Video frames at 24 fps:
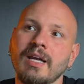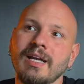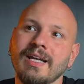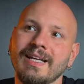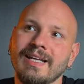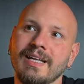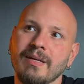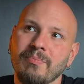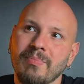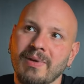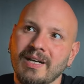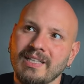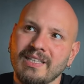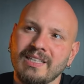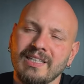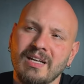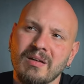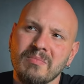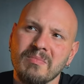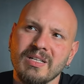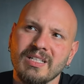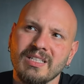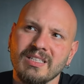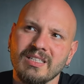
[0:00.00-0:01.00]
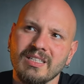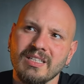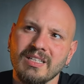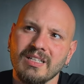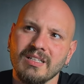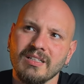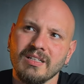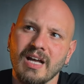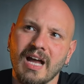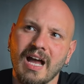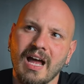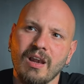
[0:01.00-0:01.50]
che
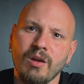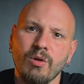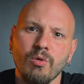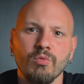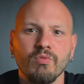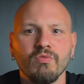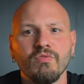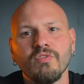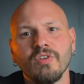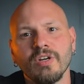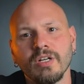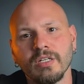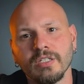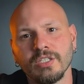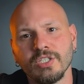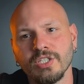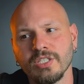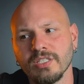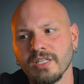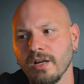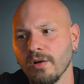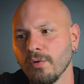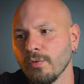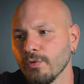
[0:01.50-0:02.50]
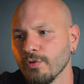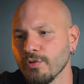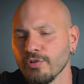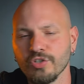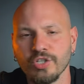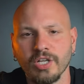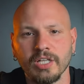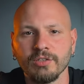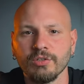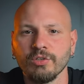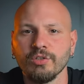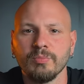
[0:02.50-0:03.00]
praticamente al Louvre ci sarà un
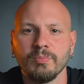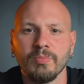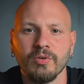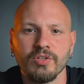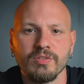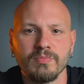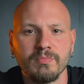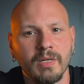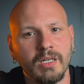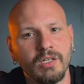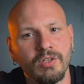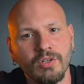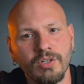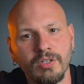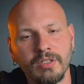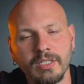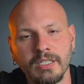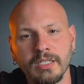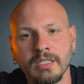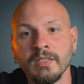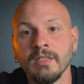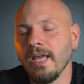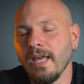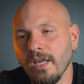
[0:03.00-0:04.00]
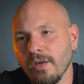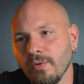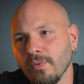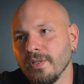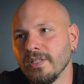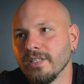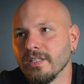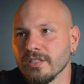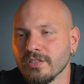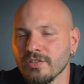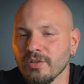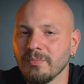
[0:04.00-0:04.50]
concerto di Post Malone e
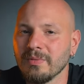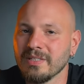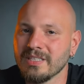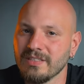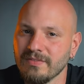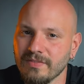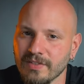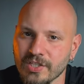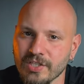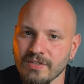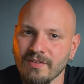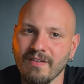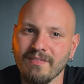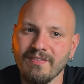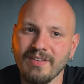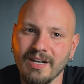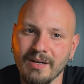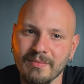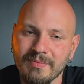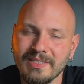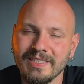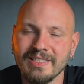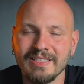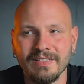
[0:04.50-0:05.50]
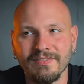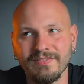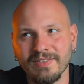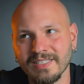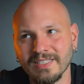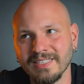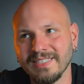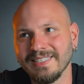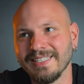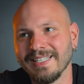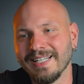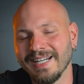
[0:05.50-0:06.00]
quindi insomma si faceva veramente
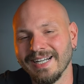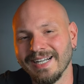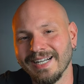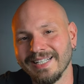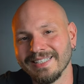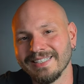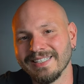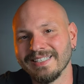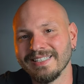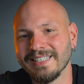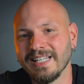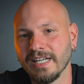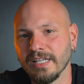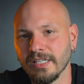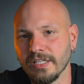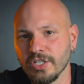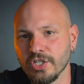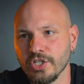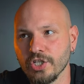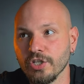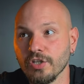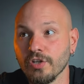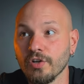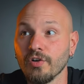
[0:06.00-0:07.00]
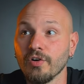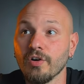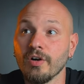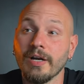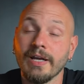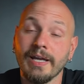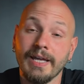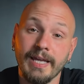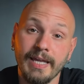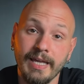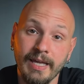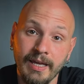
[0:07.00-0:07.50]
fatica ad andare in giro
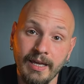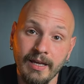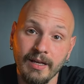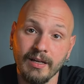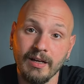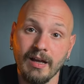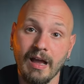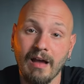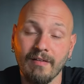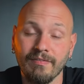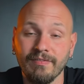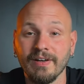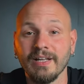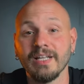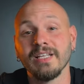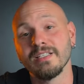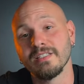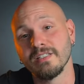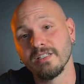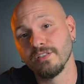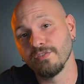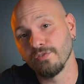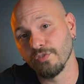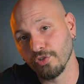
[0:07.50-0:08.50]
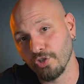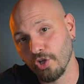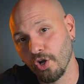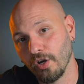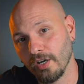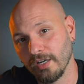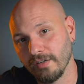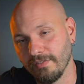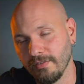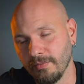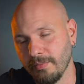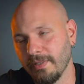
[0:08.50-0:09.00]
e a fare street
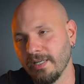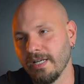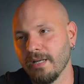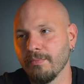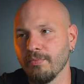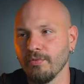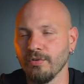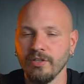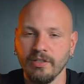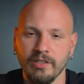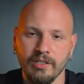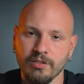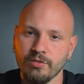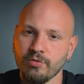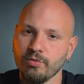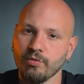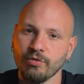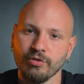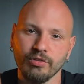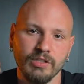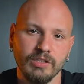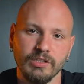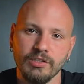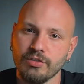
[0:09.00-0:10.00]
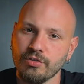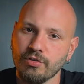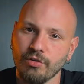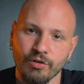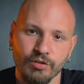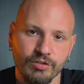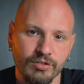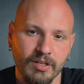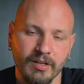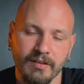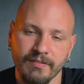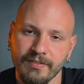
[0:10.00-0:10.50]
photography perché poi il succo del
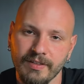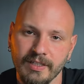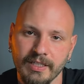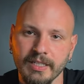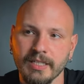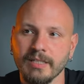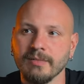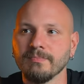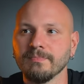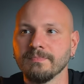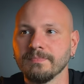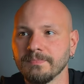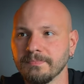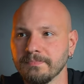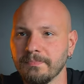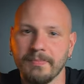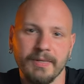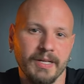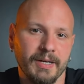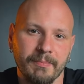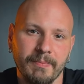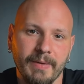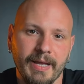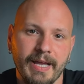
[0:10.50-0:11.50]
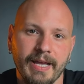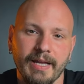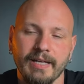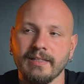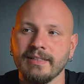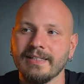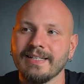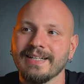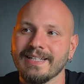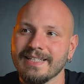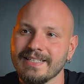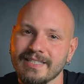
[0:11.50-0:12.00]
discorso alla fine per me
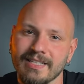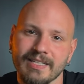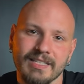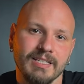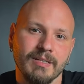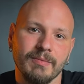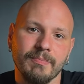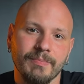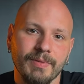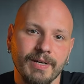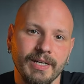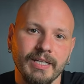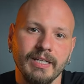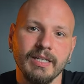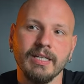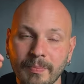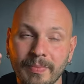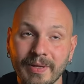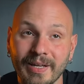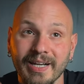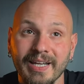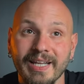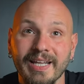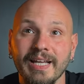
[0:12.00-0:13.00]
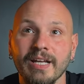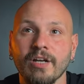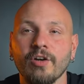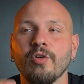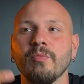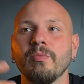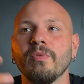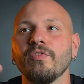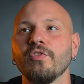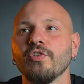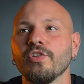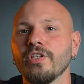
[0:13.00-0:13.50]
resta sempre lì perché
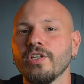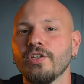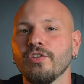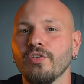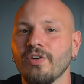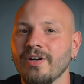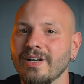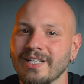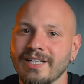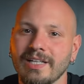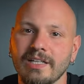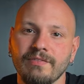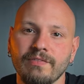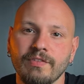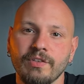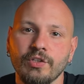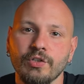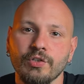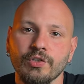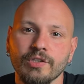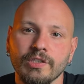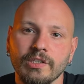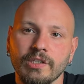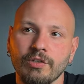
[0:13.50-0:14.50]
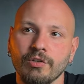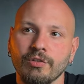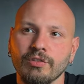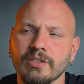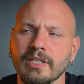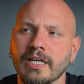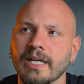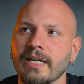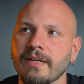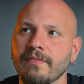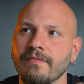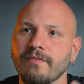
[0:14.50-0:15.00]
come vi ho detto anche nel video di Londra
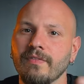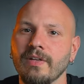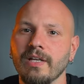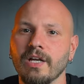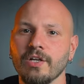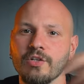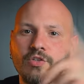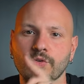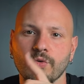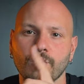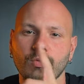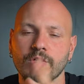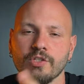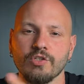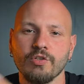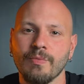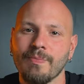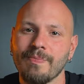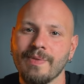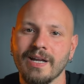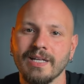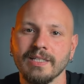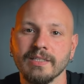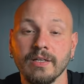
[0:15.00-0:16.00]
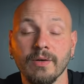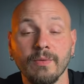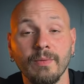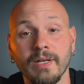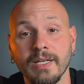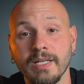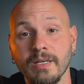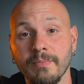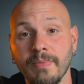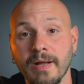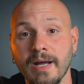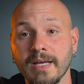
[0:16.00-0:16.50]
che vi lascio qua sopra da
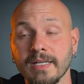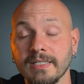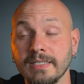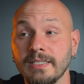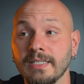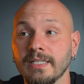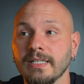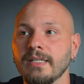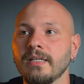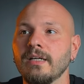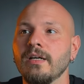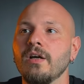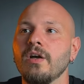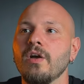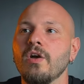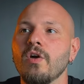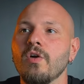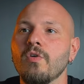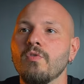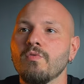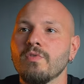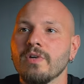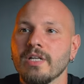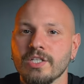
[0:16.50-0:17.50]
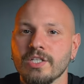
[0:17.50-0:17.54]
qualche parte una